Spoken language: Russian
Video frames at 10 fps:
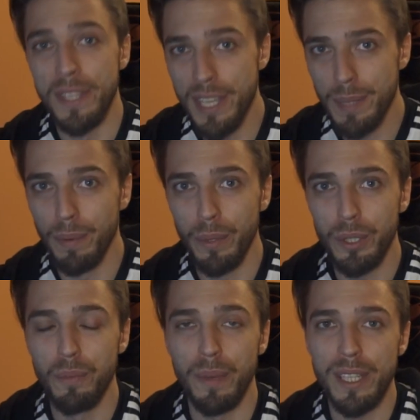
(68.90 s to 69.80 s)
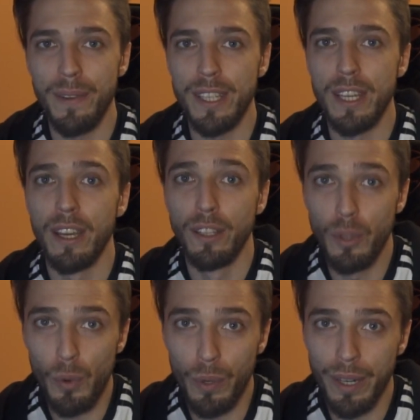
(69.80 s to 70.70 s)
здесь мы можем позвать
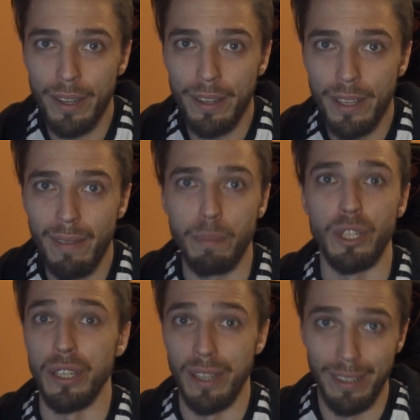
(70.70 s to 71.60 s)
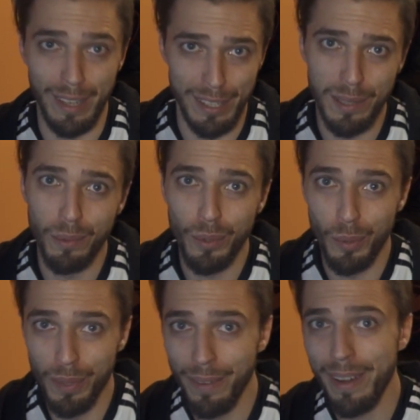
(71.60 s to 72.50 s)
друга и вообще отдать ему,
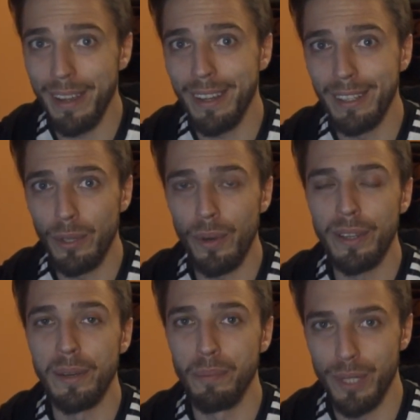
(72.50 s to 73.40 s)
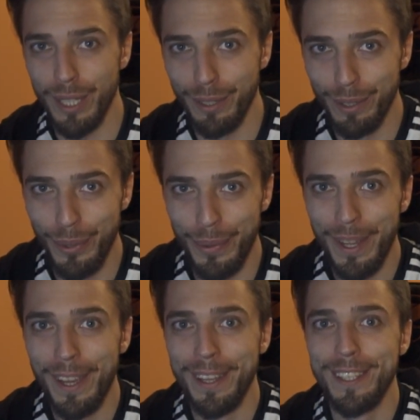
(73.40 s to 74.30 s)
грубо говоря, контроллер, пусть этот друг
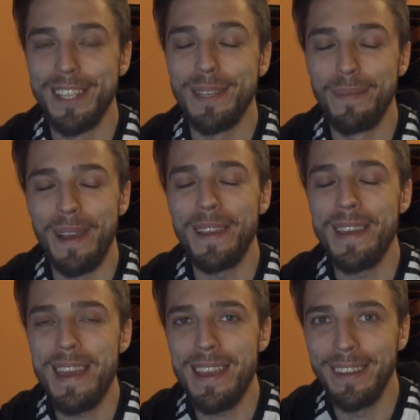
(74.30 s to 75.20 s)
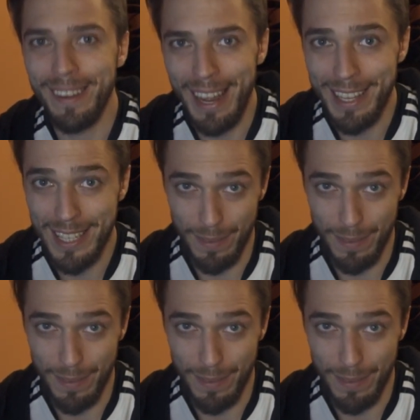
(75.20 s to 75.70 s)
за тебя и играет.